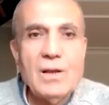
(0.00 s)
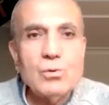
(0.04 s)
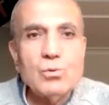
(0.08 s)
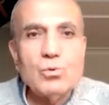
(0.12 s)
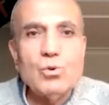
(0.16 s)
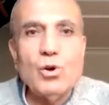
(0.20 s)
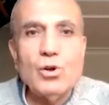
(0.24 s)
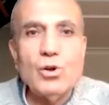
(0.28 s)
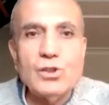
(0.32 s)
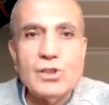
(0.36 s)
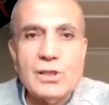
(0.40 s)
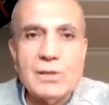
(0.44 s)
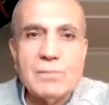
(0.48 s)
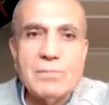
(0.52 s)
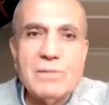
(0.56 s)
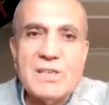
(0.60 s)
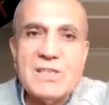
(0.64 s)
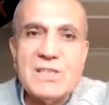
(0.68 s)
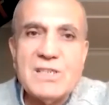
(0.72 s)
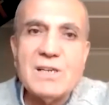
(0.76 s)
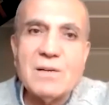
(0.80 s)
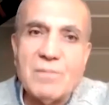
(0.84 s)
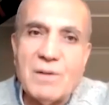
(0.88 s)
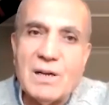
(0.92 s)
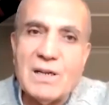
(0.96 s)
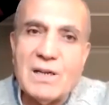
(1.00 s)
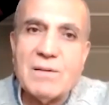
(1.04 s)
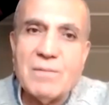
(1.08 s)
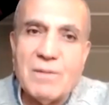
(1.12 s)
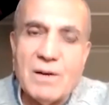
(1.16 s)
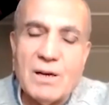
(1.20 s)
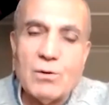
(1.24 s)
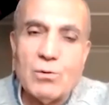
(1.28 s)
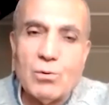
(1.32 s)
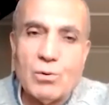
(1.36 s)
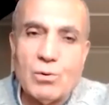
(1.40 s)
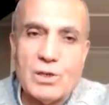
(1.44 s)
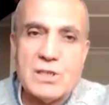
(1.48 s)
4 yıl, 5 yıl
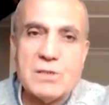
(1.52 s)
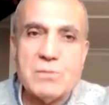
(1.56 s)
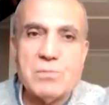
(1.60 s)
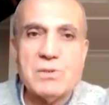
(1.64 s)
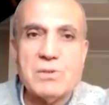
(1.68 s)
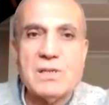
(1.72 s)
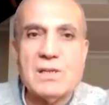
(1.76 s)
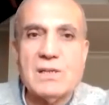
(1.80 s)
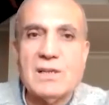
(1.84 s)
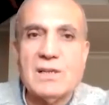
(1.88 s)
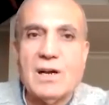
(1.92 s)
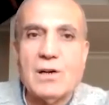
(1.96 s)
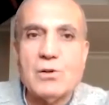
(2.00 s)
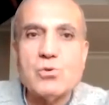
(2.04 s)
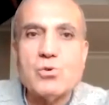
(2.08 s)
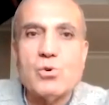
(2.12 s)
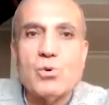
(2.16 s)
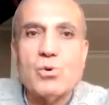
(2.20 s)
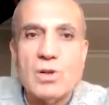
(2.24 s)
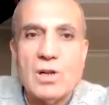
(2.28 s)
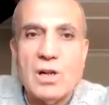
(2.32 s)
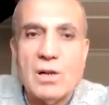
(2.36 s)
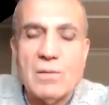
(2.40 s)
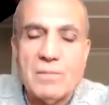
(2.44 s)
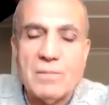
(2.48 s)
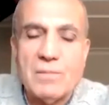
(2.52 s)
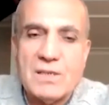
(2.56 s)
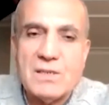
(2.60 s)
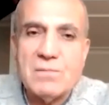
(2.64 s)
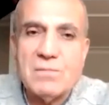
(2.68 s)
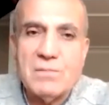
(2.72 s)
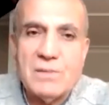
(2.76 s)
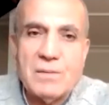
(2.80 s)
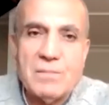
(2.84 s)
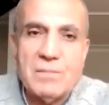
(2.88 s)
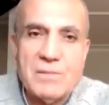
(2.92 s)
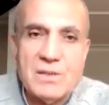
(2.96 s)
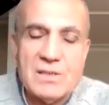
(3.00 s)
mahkemelerle uğraşmıştı. Daha çoğunu almak
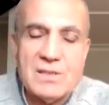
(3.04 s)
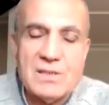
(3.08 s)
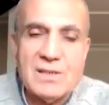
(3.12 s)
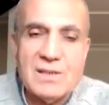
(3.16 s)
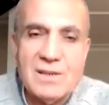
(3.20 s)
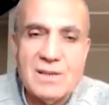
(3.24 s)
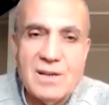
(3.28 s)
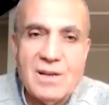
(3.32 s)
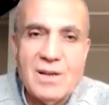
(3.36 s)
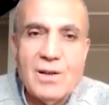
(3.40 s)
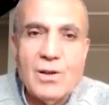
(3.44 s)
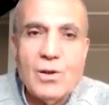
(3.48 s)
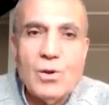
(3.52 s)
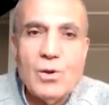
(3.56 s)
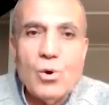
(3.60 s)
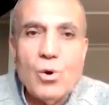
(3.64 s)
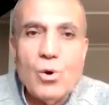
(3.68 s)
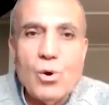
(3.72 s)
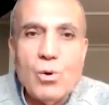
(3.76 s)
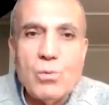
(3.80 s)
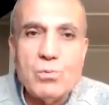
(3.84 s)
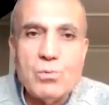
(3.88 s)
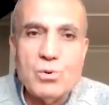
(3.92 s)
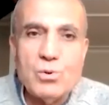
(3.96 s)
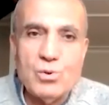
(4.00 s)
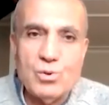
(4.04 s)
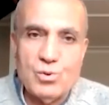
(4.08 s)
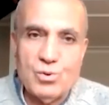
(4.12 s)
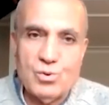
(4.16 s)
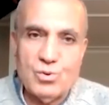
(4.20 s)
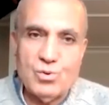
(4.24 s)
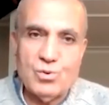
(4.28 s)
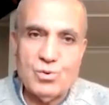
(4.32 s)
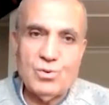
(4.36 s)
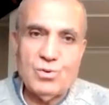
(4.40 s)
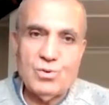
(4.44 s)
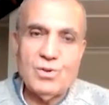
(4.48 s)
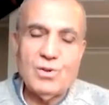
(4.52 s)
için bunun için.
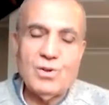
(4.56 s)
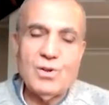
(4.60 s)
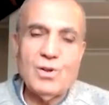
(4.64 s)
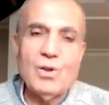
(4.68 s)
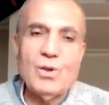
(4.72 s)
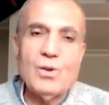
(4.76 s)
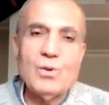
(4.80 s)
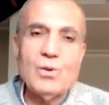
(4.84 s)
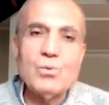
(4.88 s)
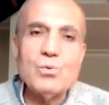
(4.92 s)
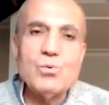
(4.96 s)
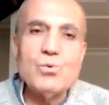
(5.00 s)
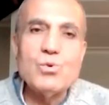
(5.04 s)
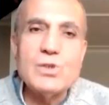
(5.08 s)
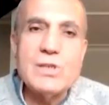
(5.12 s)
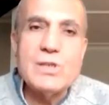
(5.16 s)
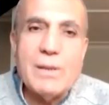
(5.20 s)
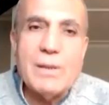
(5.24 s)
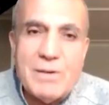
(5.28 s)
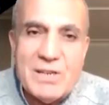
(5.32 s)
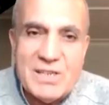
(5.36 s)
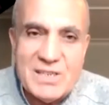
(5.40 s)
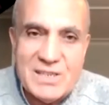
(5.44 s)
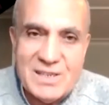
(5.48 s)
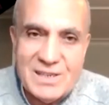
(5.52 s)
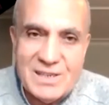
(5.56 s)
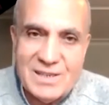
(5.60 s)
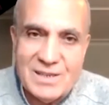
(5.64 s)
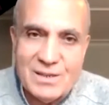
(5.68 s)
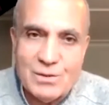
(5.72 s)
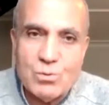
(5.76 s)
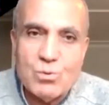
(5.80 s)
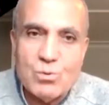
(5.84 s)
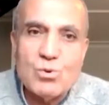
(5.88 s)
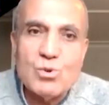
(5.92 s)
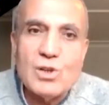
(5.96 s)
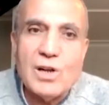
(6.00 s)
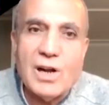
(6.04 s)
Ömrünüzün %5'ini,
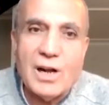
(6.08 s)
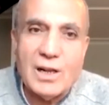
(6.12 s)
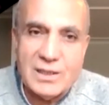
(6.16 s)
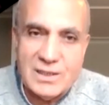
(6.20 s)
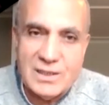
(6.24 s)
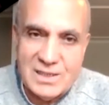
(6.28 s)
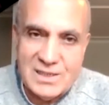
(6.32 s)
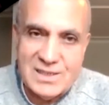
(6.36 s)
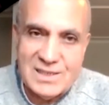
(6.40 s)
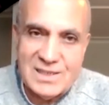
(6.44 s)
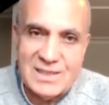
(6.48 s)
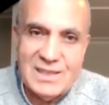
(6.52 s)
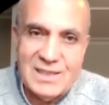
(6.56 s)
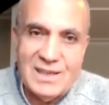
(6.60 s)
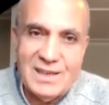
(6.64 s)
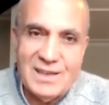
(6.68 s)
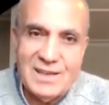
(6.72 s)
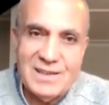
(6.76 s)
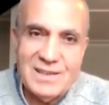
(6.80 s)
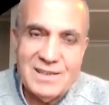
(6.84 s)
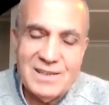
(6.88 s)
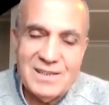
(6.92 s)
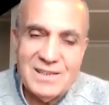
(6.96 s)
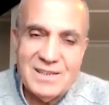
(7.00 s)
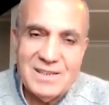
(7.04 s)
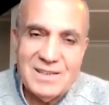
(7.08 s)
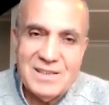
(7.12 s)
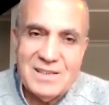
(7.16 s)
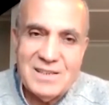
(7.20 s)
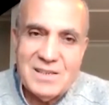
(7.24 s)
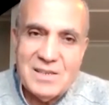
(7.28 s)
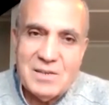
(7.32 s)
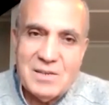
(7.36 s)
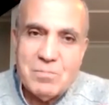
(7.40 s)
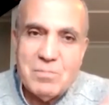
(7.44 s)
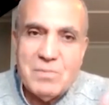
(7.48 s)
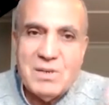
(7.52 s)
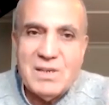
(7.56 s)
%6'sını
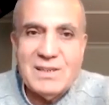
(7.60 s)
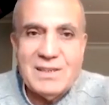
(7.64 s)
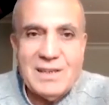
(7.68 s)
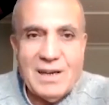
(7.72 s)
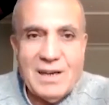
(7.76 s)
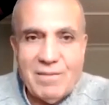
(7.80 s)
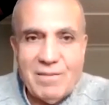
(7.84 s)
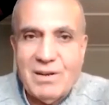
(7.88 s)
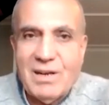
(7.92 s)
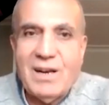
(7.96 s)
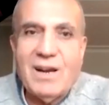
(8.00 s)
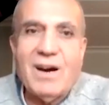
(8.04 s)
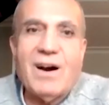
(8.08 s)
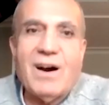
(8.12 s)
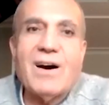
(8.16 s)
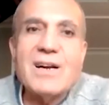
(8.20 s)
bir davayla